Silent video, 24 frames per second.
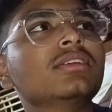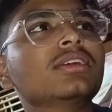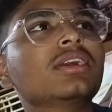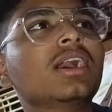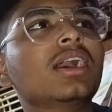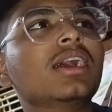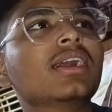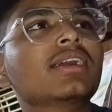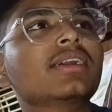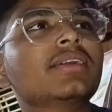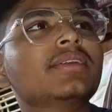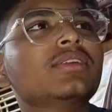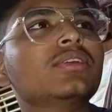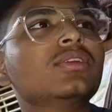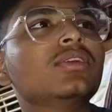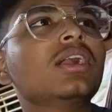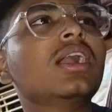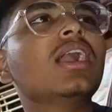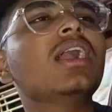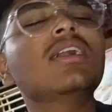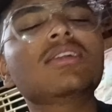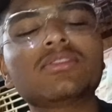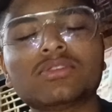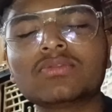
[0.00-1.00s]
कहाँ का
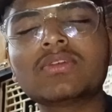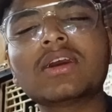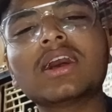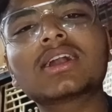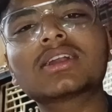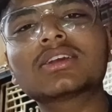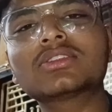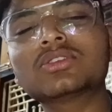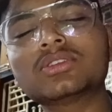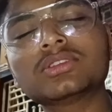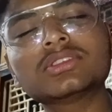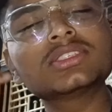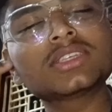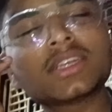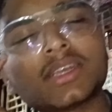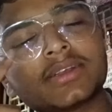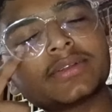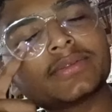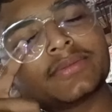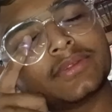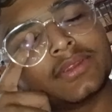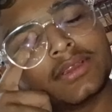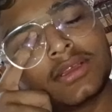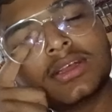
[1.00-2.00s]
हाँ तो वहाँ का तो अच्छा
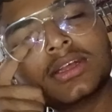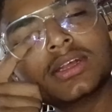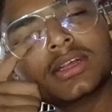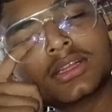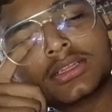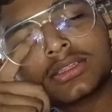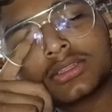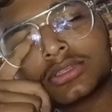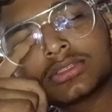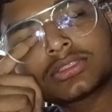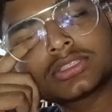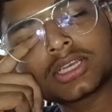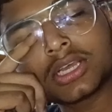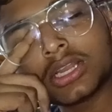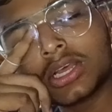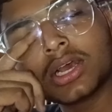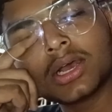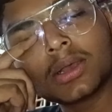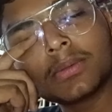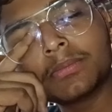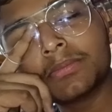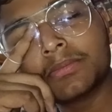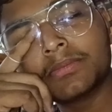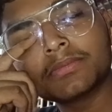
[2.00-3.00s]
है तो
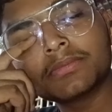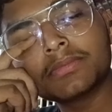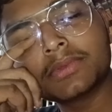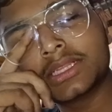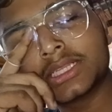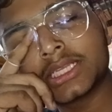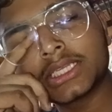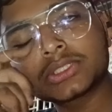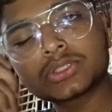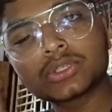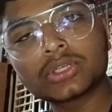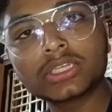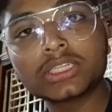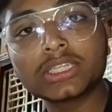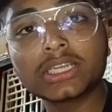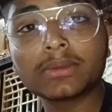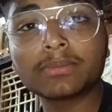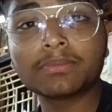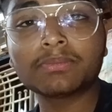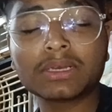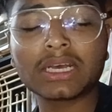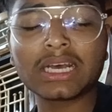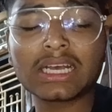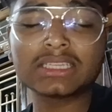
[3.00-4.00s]
चलो मिलते थोड़ी
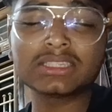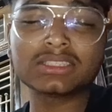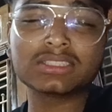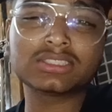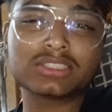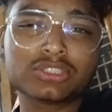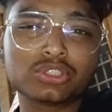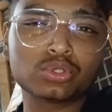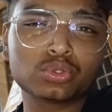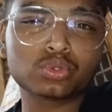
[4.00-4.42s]
देर बाद